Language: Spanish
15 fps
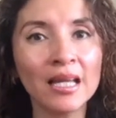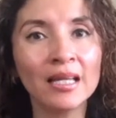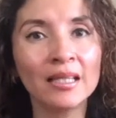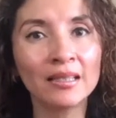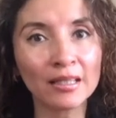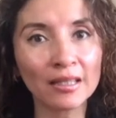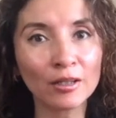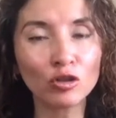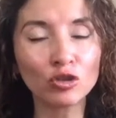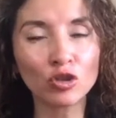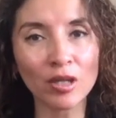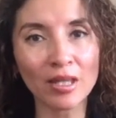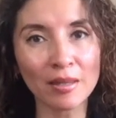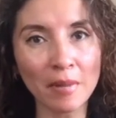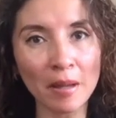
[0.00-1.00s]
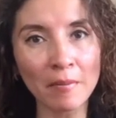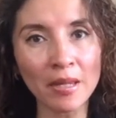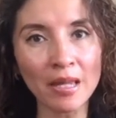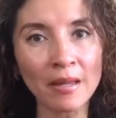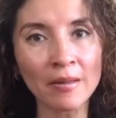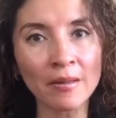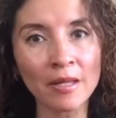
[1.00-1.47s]
de negocio que debe
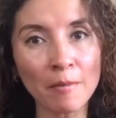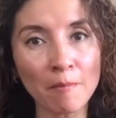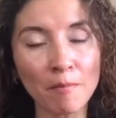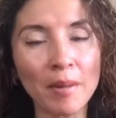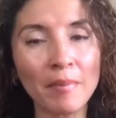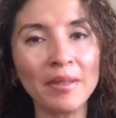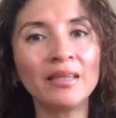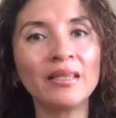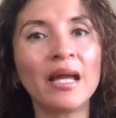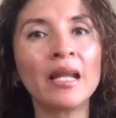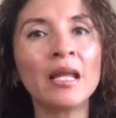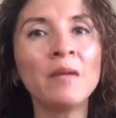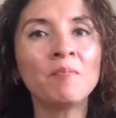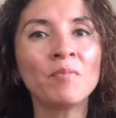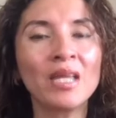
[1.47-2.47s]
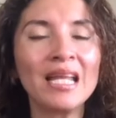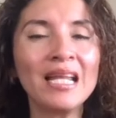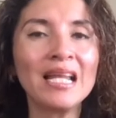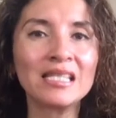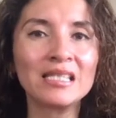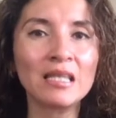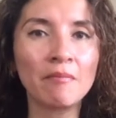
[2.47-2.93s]
eh, implementar y
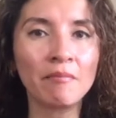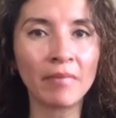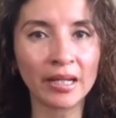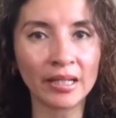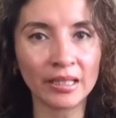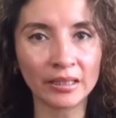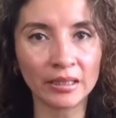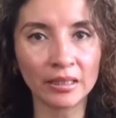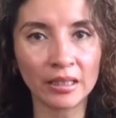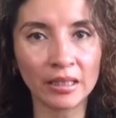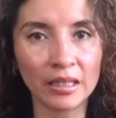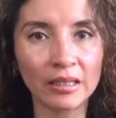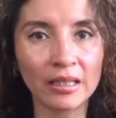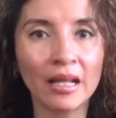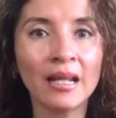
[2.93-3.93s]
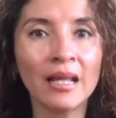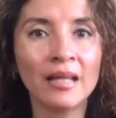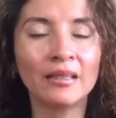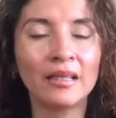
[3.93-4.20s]
las de marketing digital,